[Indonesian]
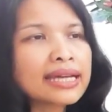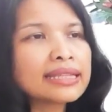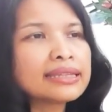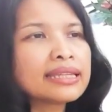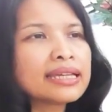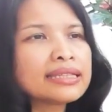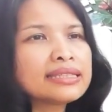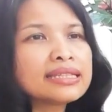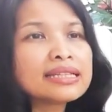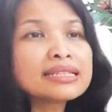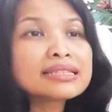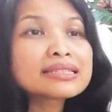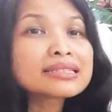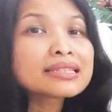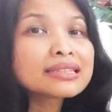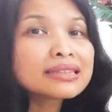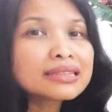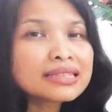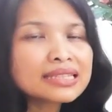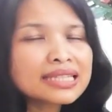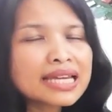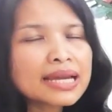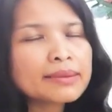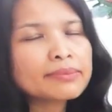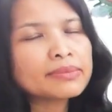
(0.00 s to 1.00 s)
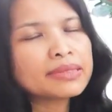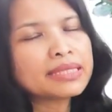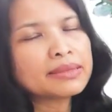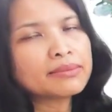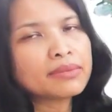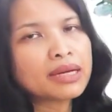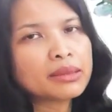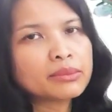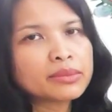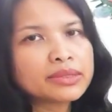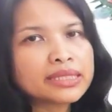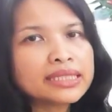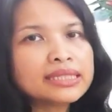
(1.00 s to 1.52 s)
Katanya setiap
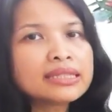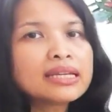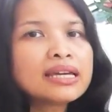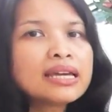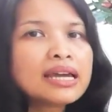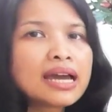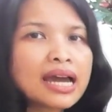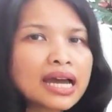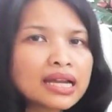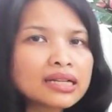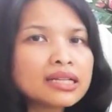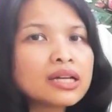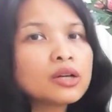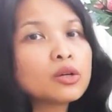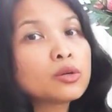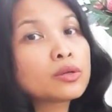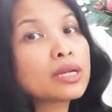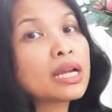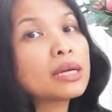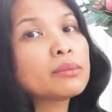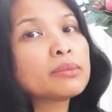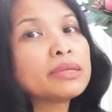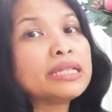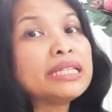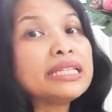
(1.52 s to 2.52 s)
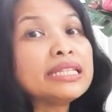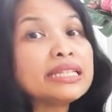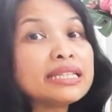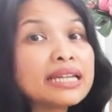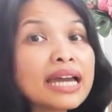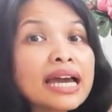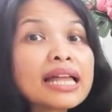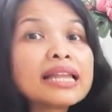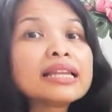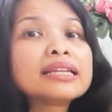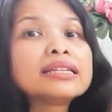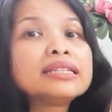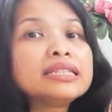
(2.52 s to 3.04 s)
5 menit ada orang
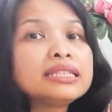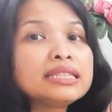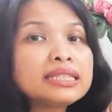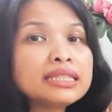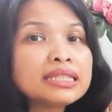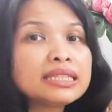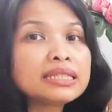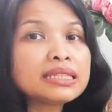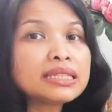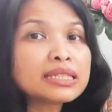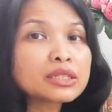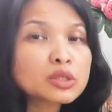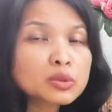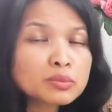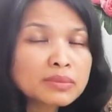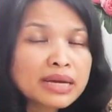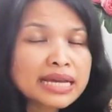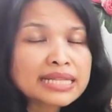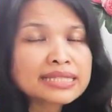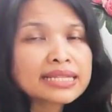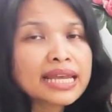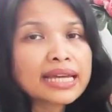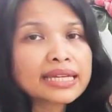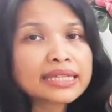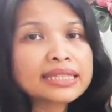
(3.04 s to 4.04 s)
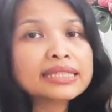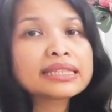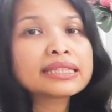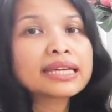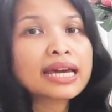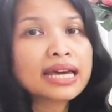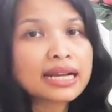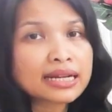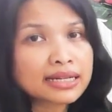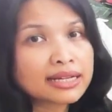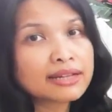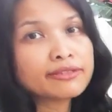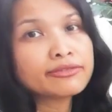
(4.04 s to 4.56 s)
meninggal di rumah sakit
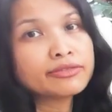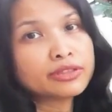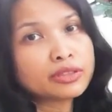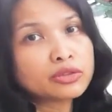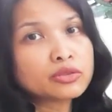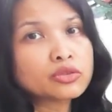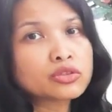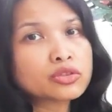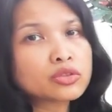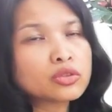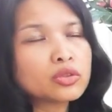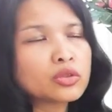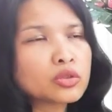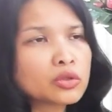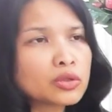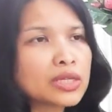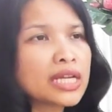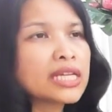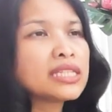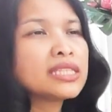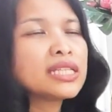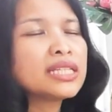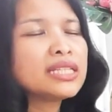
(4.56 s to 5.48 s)
karena virus corona.